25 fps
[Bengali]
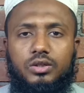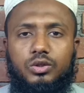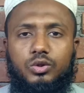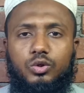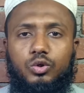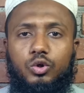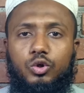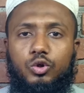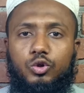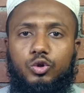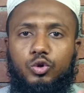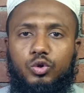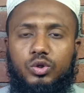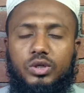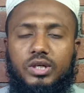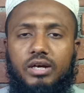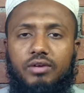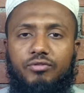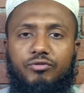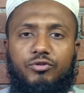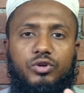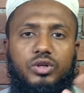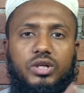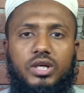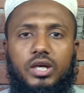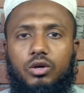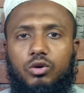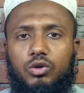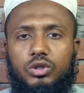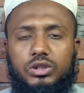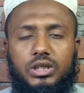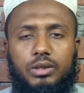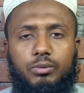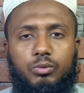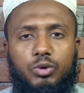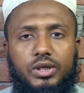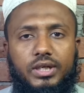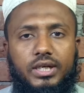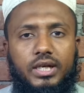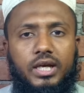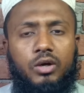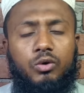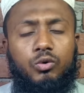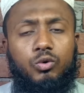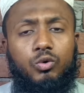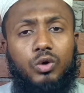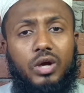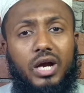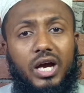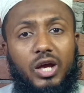কোনো টোটকা ফুটকার কথা বলি না
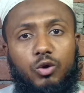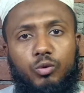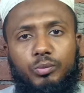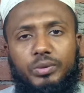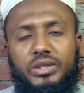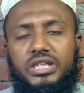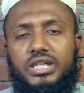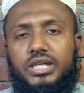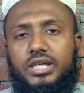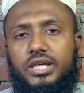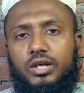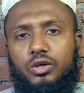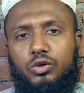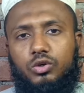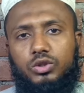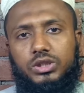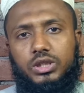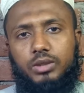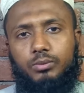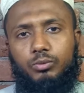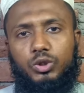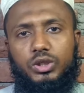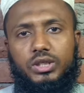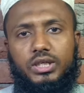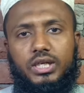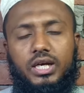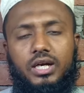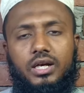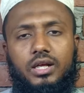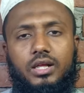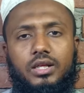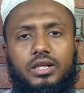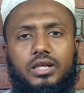কোনো কালো মেজিকের কথা বলি না